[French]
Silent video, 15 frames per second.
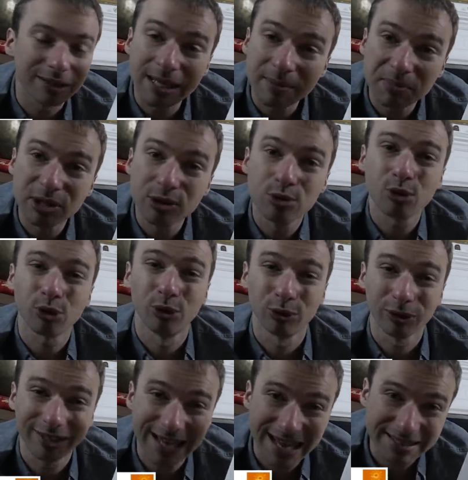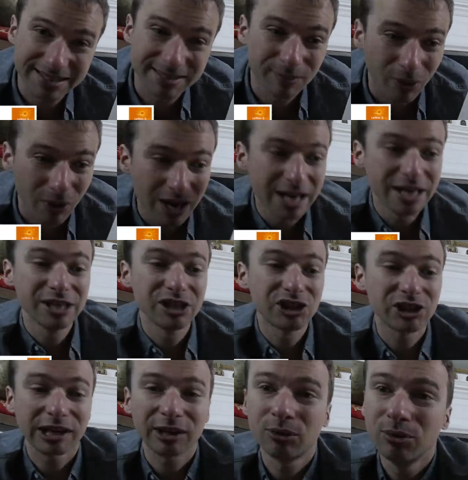Épicure dans quasiment
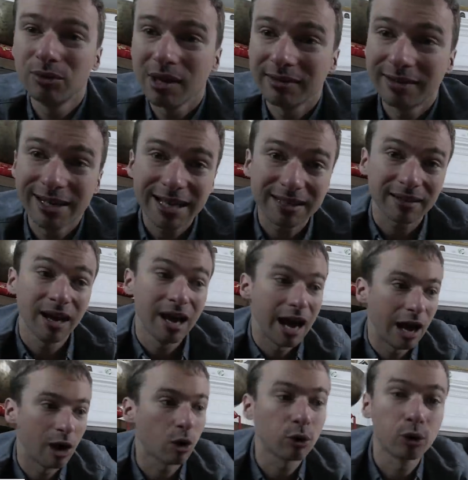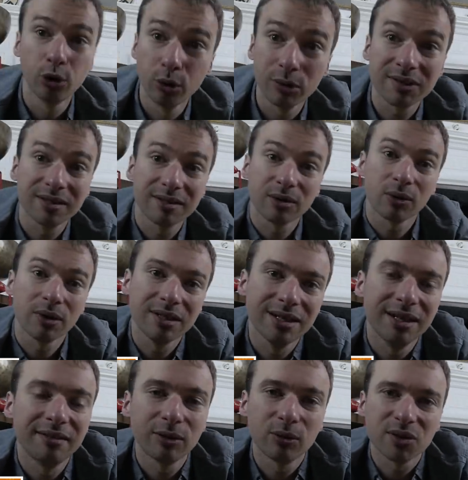chacune des lettres, alors que était,
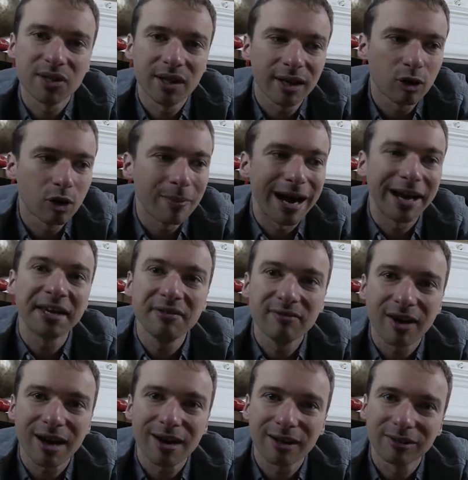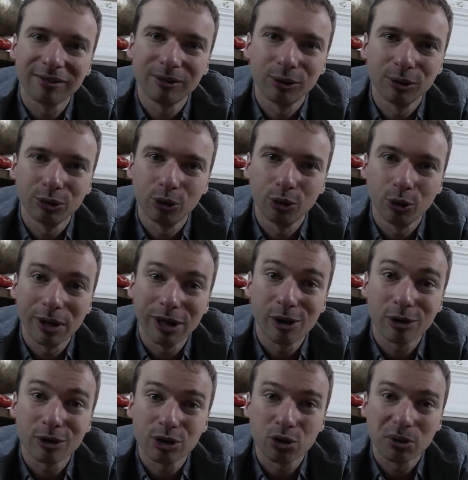il était considéré comme un rival hein, de, de,
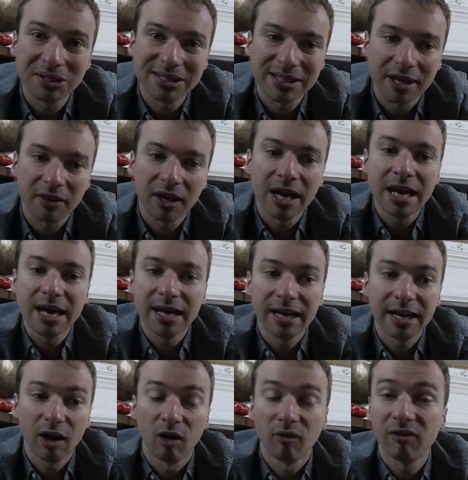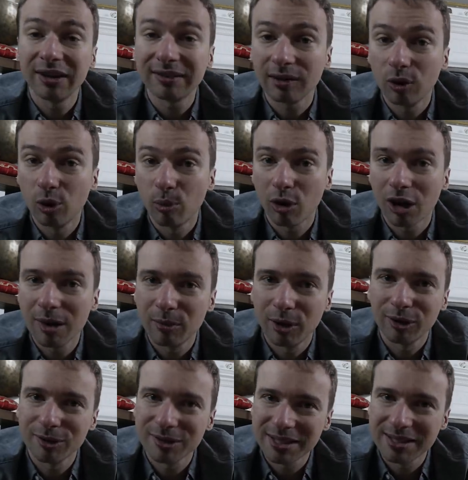l'école stoïcienne. Et en fait, le problème,
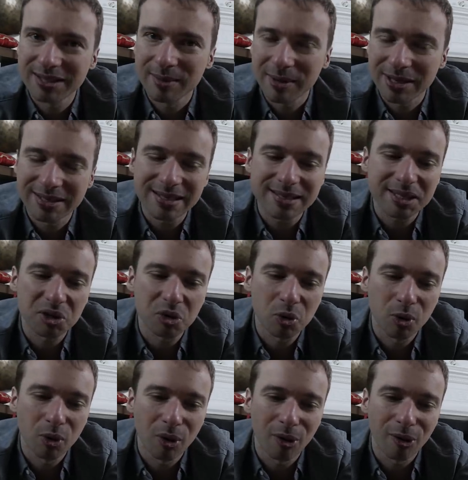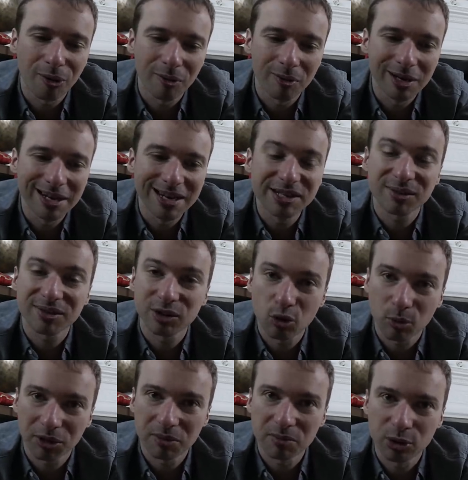ce qui s'est passé, c'est que les
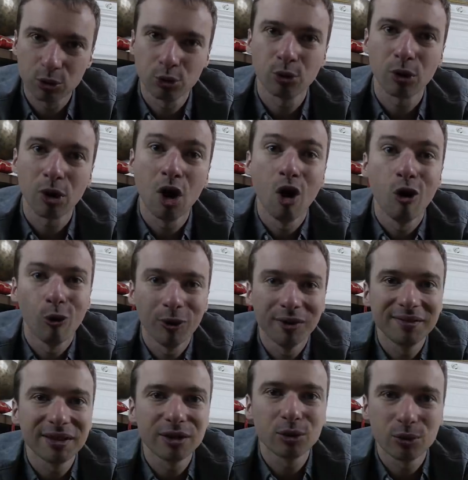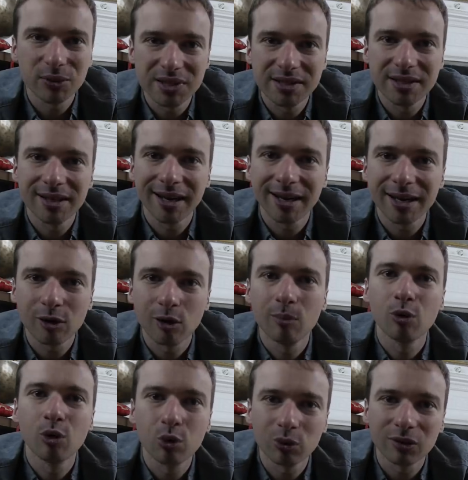enseignements d'Épicure ont été considérés
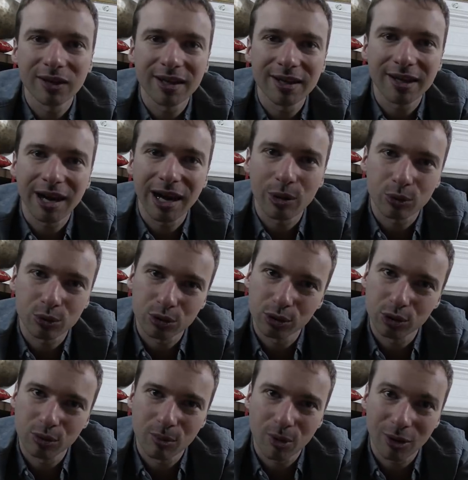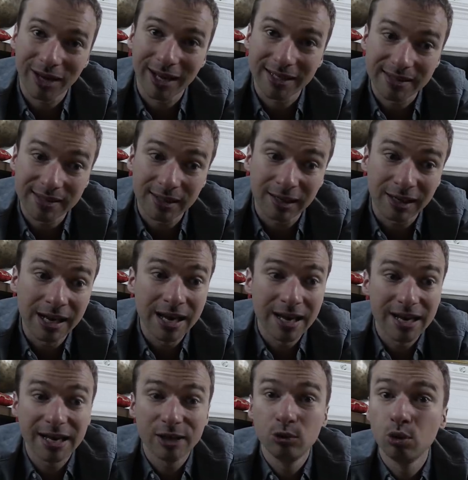comme contraires à l'enseignement chrétien,
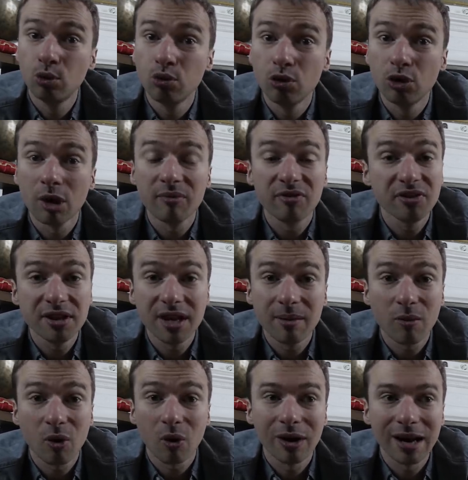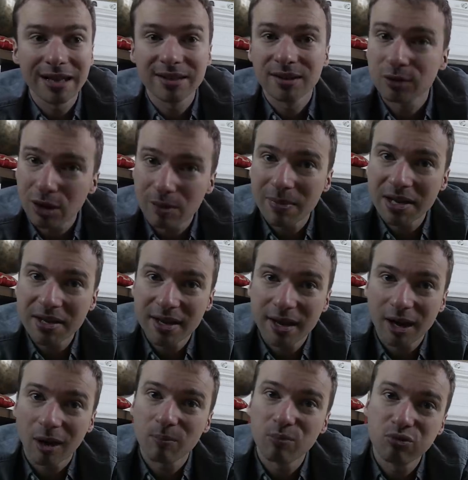et du coup, comme finalement la seule
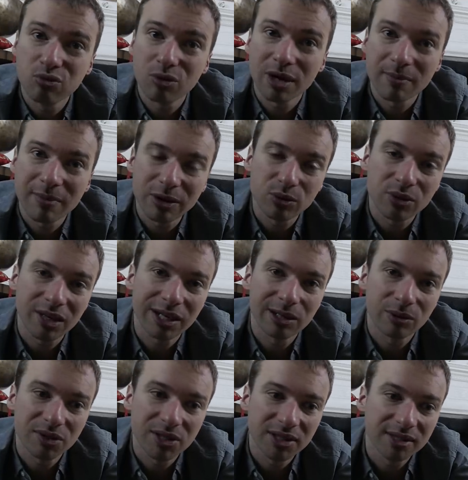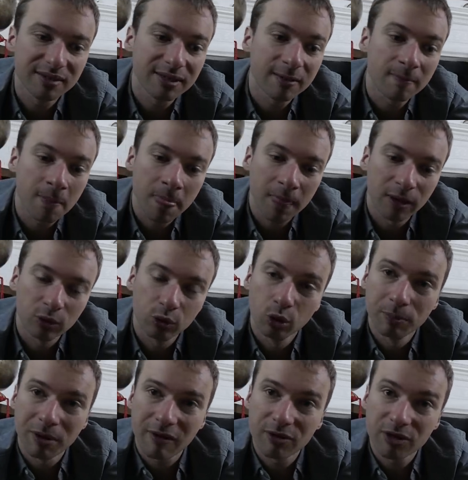manière pour les manuscrits de l'Antiquité de
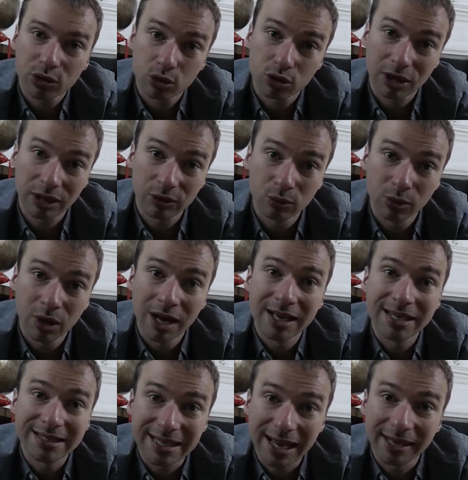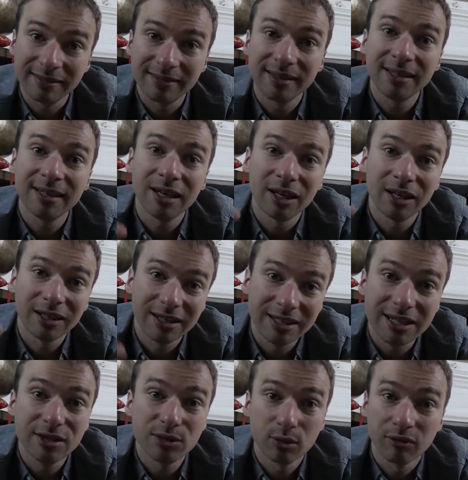parvenir jusqu'à nous, ça a été
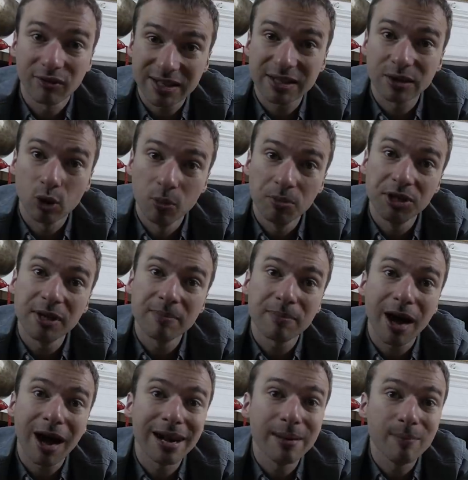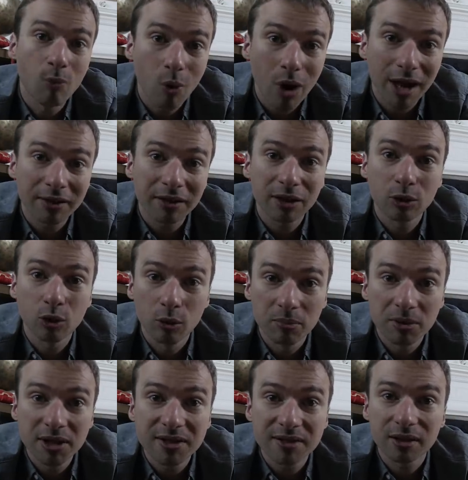qu'ils se fassent copier par les moines
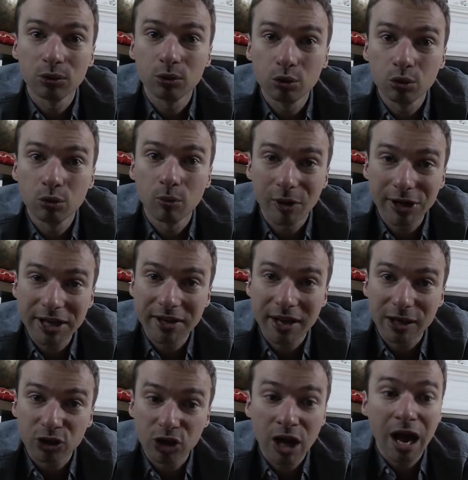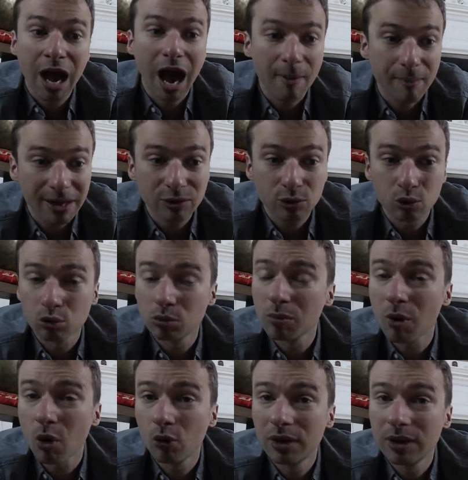copistes du Moyen Âge. À partir du
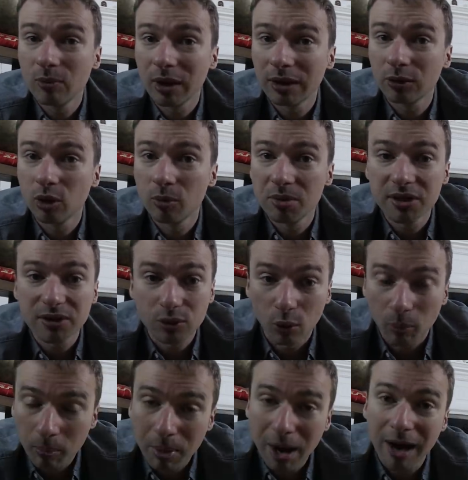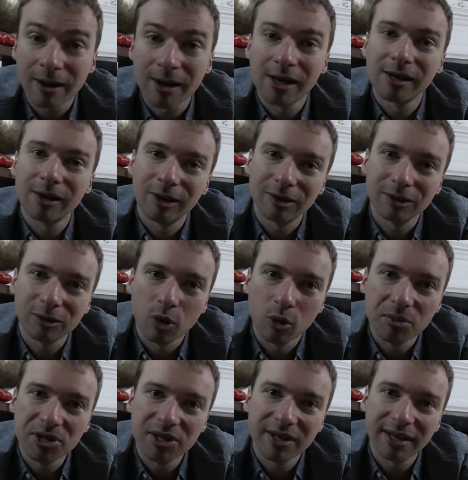moment où les moines copistes n'ont pas euh,
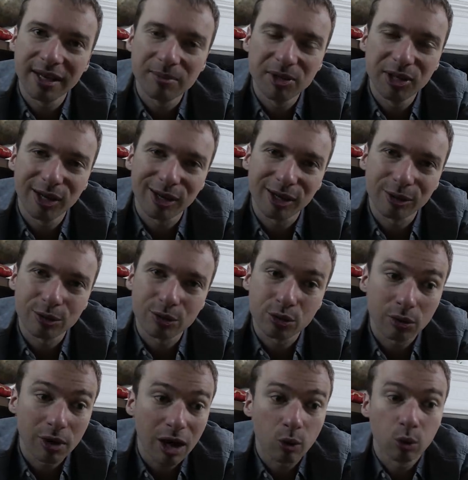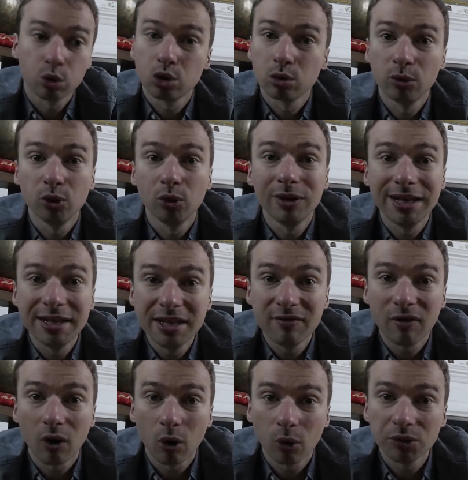copié, eh bien euh, cela, grosso modo, les
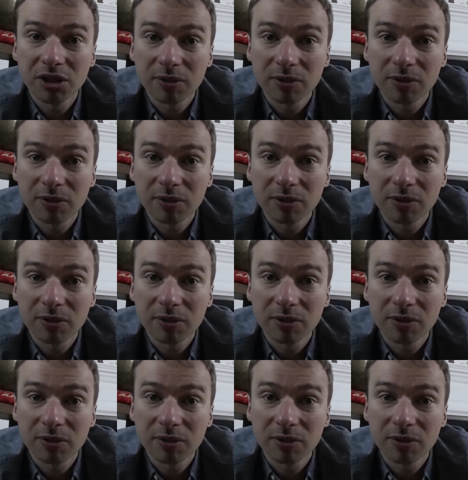livres ont